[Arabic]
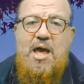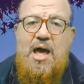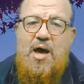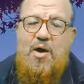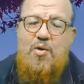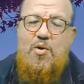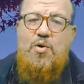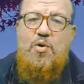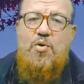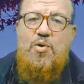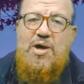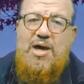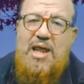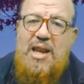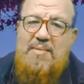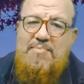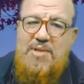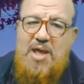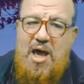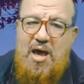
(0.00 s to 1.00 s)
اقول له
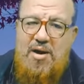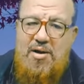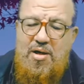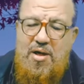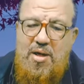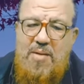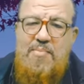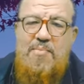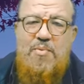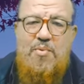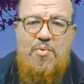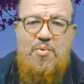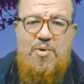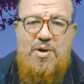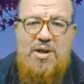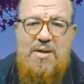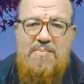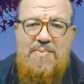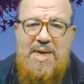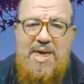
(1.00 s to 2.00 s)
الكلام ده حرام
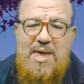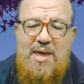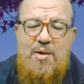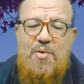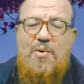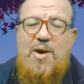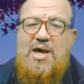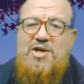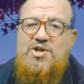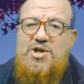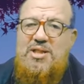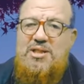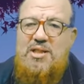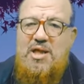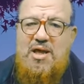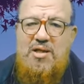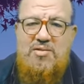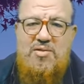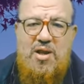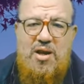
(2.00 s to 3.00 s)
وربا واشد
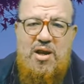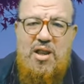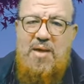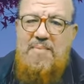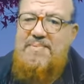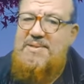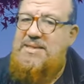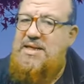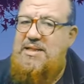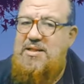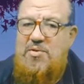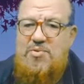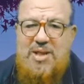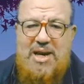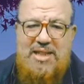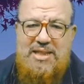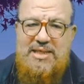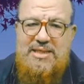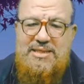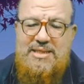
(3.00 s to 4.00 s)
عند الله من
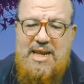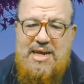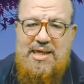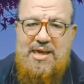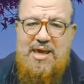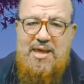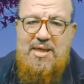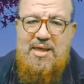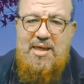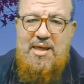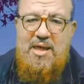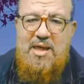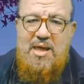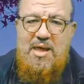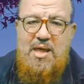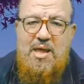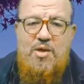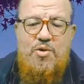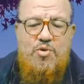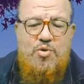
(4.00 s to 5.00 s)
36 زنية
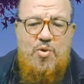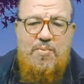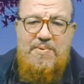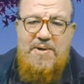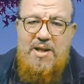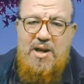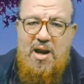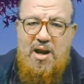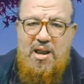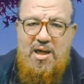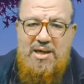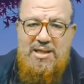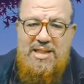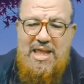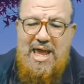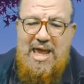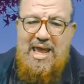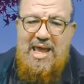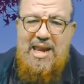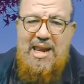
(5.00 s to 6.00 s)
طب الى الله
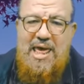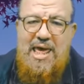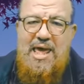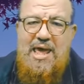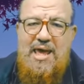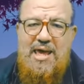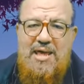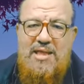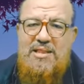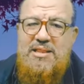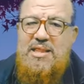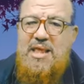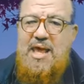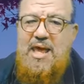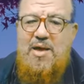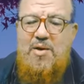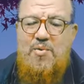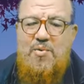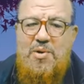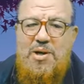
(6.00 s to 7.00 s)
تعالى
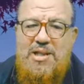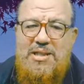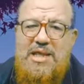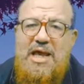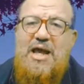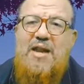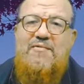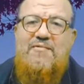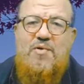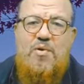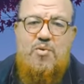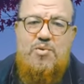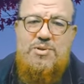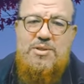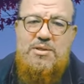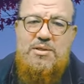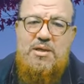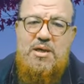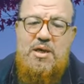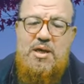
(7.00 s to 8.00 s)
انت واللي اداك
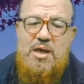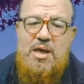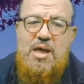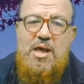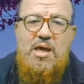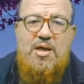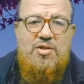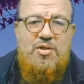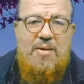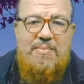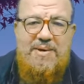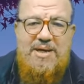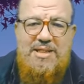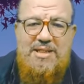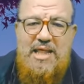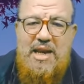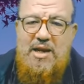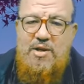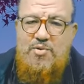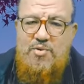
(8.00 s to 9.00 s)
الفلوس طب ايه
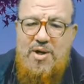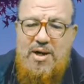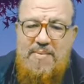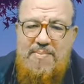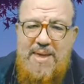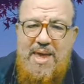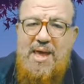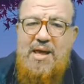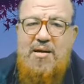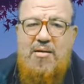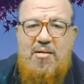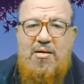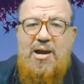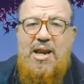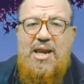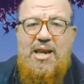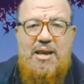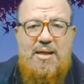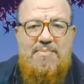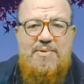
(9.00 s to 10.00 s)
الدليل ربا
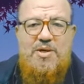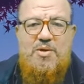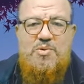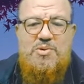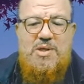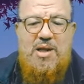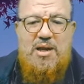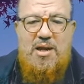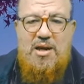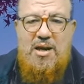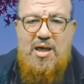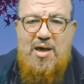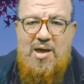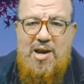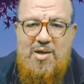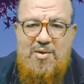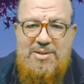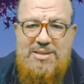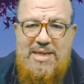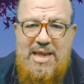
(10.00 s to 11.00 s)
قال النبي صلى الله
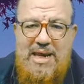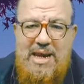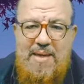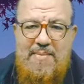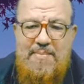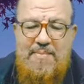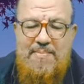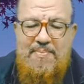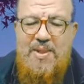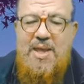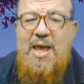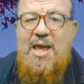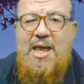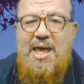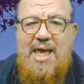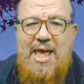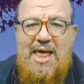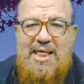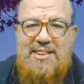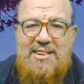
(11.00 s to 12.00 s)
عليه وسلم
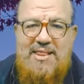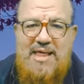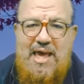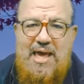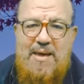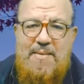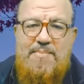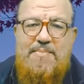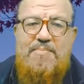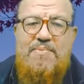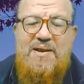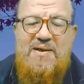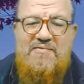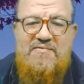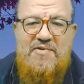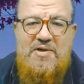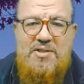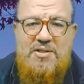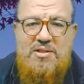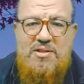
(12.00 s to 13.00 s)
الذهب
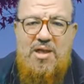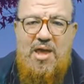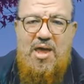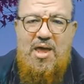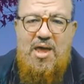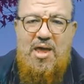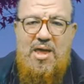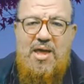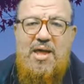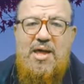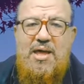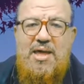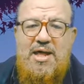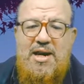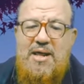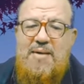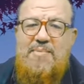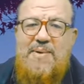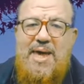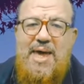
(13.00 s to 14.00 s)
بالفضه
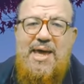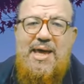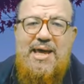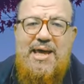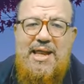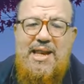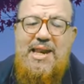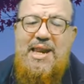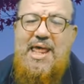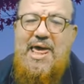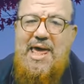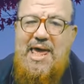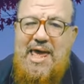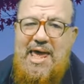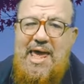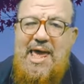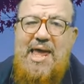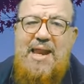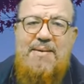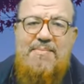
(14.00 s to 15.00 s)
ربا الا
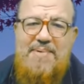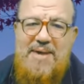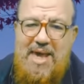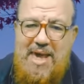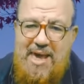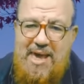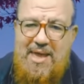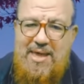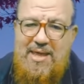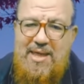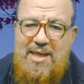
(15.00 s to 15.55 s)
هاء بهاء